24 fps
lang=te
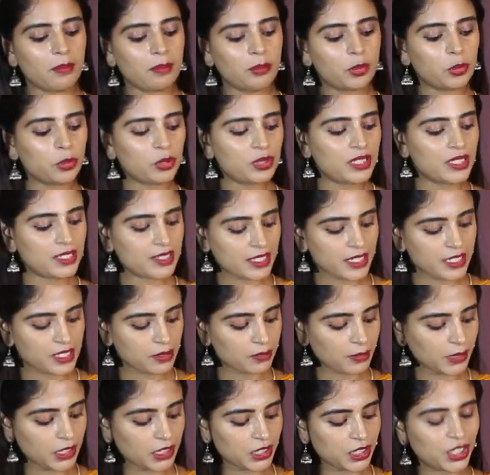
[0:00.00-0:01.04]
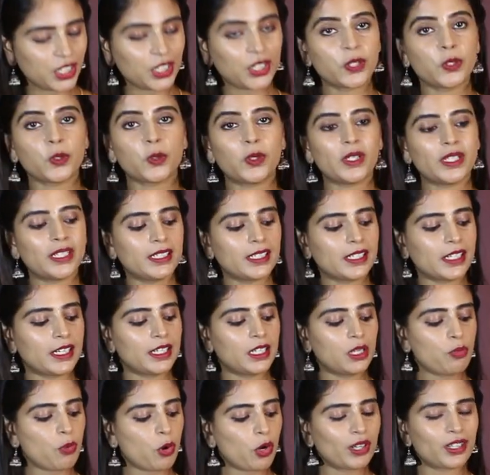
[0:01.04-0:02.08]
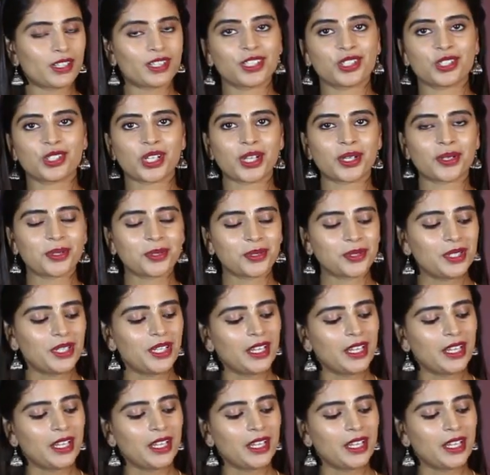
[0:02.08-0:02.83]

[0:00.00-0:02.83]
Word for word: బోత్ ద సైడ్స్ మంచి గోల్డెన్ కడ్డీ బార్డర్ ఇచ్చారు